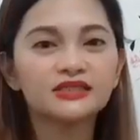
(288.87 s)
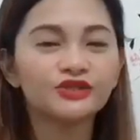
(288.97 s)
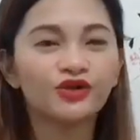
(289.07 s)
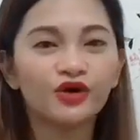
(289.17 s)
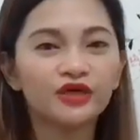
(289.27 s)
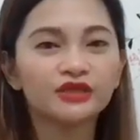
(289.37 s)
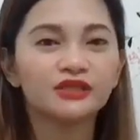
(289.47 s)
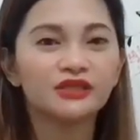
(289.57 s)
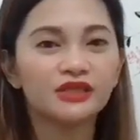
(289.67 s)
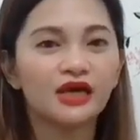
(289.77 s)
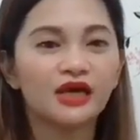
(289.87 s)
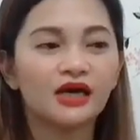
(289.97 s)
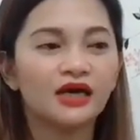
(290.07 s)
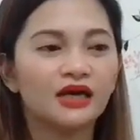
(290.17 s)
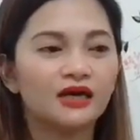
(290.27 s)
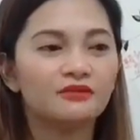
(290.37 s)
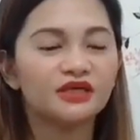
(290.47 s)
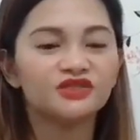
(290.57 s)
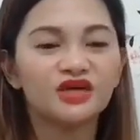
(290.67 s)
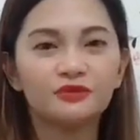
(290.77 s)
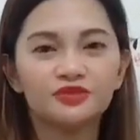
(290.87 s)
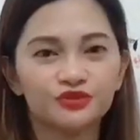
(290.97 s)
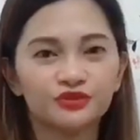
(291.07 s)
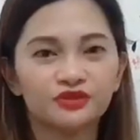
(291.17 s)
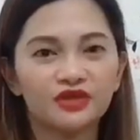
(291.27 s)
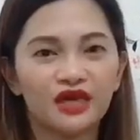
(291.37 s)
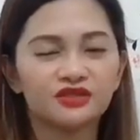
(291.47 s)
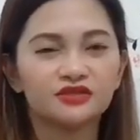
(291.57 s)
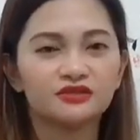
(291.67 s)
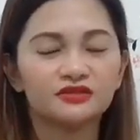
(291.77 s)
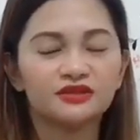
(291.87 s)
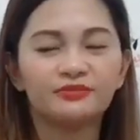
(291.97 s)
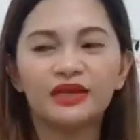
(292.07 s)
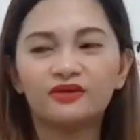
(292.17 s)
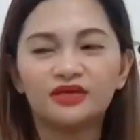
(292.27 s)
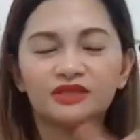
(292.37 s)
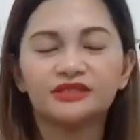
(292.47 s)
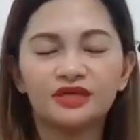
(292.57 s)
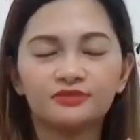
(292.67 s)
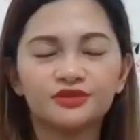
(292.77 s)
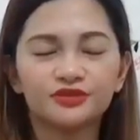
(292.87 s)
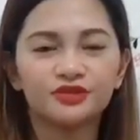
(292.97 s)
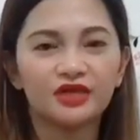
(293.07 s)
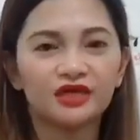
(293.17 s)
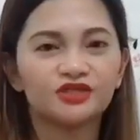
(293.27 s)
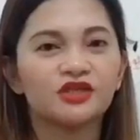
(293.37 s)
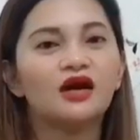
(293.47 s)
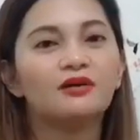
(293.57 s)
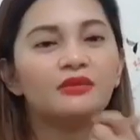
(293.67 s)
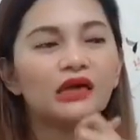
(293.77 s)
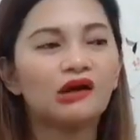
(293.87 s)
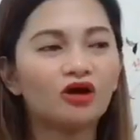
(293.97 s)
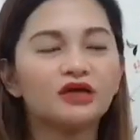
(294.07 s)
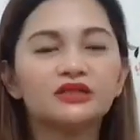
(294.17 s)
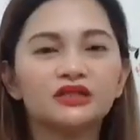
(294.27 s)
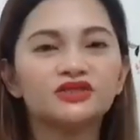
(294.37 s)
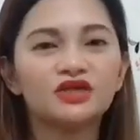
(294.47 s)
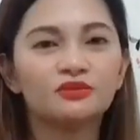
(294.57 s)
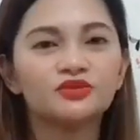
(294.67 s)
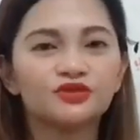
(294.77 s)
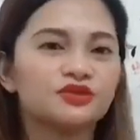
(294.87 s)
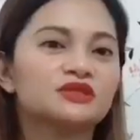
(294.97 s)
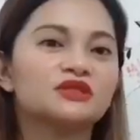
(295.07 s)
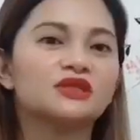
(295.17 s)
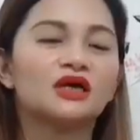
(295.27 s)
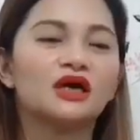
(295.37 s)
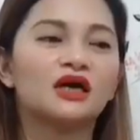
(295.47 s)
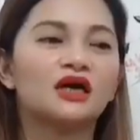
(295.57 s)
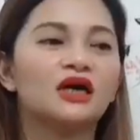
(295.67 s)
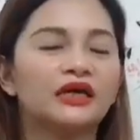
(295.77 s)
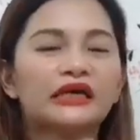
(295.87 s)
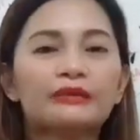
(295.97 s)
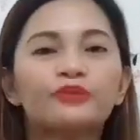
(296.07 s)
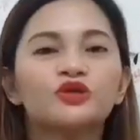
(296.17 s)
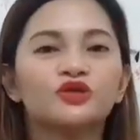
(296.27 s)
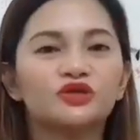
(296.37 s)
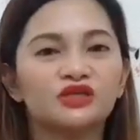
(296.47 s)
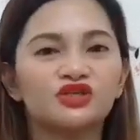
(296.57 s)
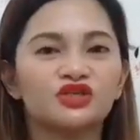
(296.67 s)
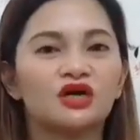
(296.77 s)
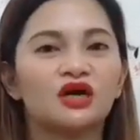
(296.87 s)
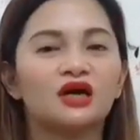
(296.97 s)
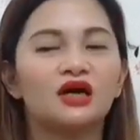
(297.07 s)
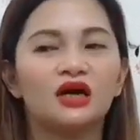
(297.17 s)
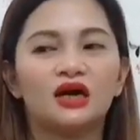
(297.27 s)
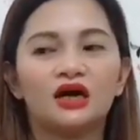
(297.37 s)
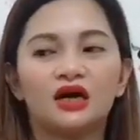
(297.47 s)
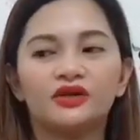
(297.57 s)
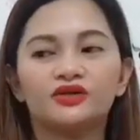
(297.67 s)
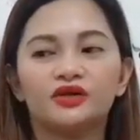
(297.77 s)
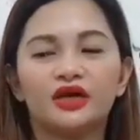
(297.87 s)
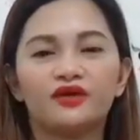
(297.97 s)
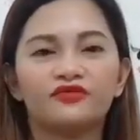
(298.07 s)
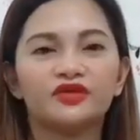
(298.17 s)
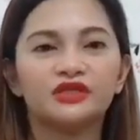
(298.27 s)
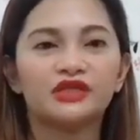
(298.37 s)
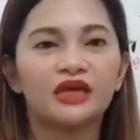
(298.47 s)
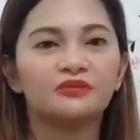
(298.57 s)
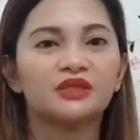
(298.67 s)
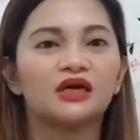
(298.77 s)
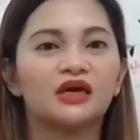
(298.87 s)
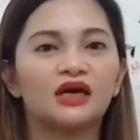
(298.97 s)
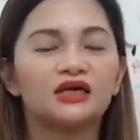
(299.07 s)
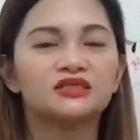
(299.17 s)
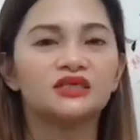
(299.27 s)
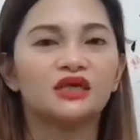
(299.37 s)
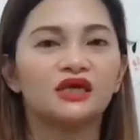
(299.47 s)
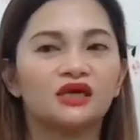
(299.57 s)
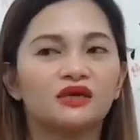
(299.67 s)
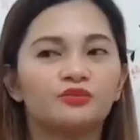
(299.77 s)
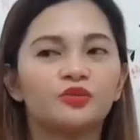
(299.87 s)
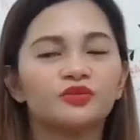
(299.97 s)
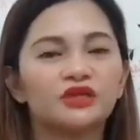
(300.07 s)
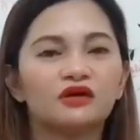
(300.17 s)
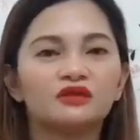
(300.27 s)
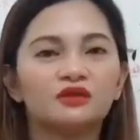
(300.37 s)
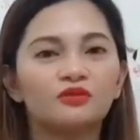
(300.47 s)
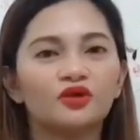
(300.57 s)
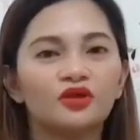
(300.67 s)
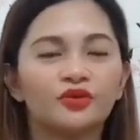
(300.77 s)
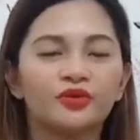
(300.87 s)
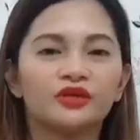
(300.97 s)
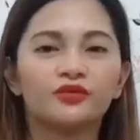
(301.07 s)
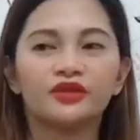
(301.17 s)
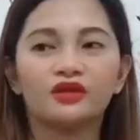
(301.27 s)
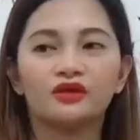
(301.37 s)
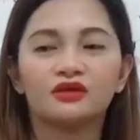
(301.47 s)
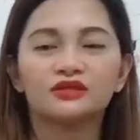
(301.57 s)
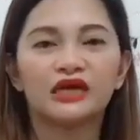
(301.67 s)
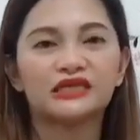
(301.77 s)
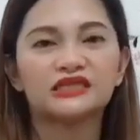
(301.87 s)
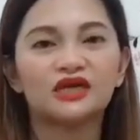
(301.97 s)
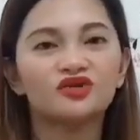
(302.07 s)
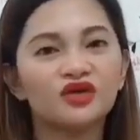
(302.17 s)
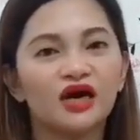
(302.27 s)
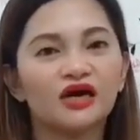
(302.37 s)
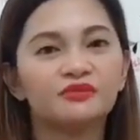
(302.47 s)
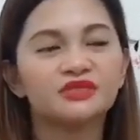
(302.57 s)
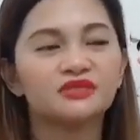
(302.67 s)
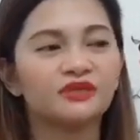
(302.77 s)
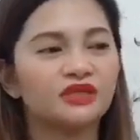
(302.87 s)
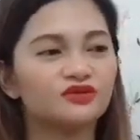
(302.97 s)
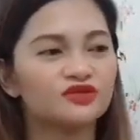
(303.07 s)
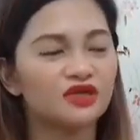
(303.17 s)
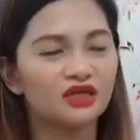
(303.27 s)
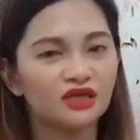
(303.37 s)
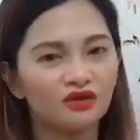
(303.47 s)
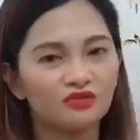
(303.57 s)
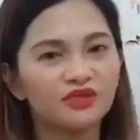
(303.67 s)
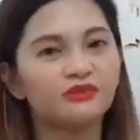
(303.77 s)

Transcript: sinuot na uh, jumpsuit collection. Hindi pala ulit na jumpsuit collection. Mga konting jumpsuit na na ipon ko na siya. Ano, every time na kasi pumunta ako ng mall or, what, or kahit saan lugar, basta may nagustuhan ako,